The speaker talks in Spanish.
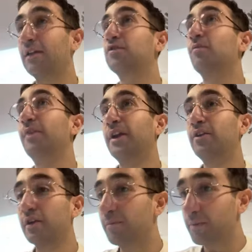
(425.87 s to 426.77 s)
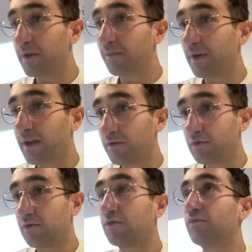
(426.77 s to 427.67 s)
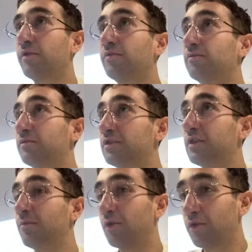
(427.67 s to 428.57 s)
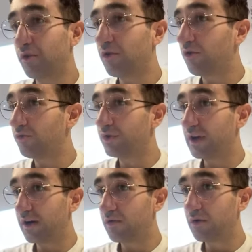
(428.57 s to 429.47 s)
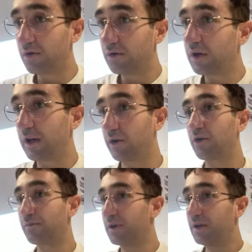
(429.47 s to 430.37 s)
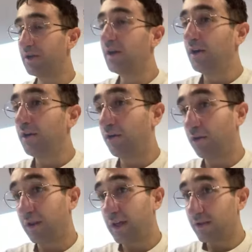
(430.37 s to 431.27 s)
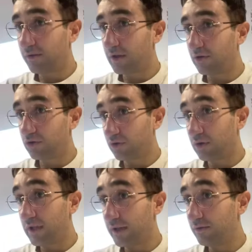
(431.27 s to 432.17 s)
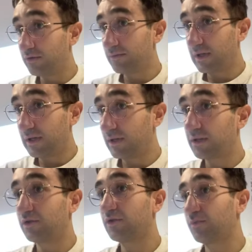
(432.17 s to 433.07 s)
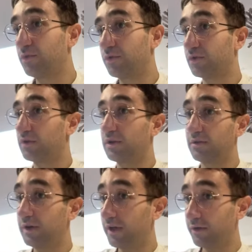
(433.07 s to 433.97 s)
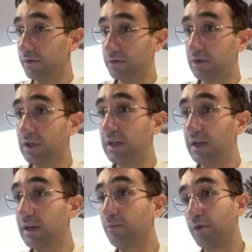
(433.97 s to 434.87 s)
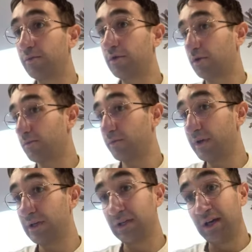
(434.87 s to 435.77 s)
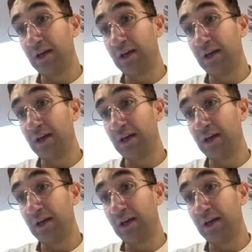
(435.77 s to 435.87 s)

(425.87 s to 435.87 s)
el sombrero en el primer plano con un, símbolo rojo, un triángulo enorme, rodeado de los soldados, ¿vale? Que son los puntos negros, y el pueblo, como veis,